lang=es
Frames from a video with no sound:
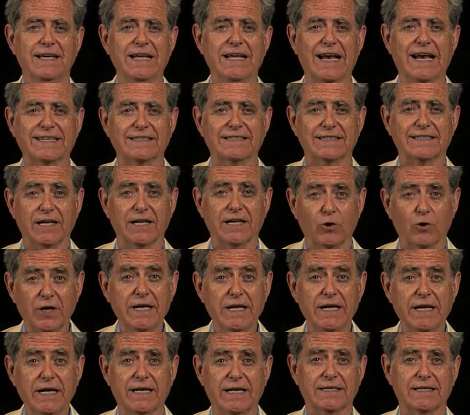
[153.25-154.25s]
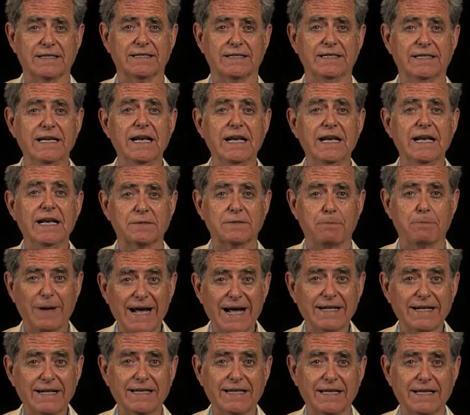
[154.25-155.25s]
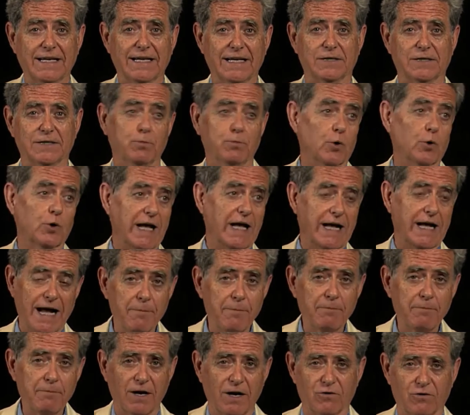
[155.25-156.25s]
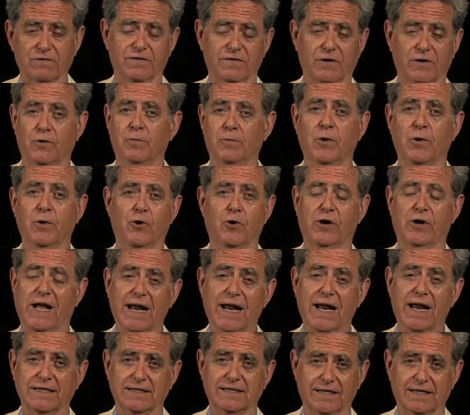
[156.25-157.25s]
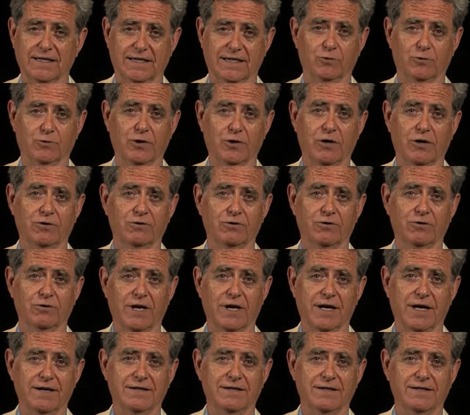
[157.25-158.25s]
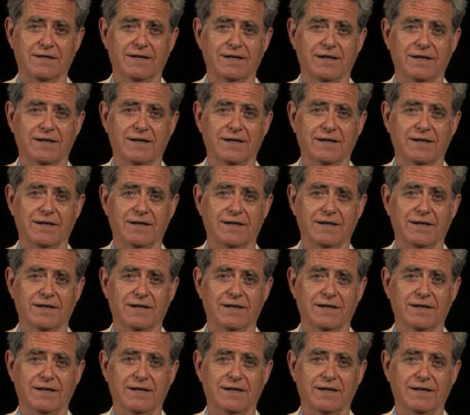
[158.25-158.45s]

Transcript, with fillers: y las teorías y las prácticas, porque cambian los fenómenos reales que tenemos que controlar,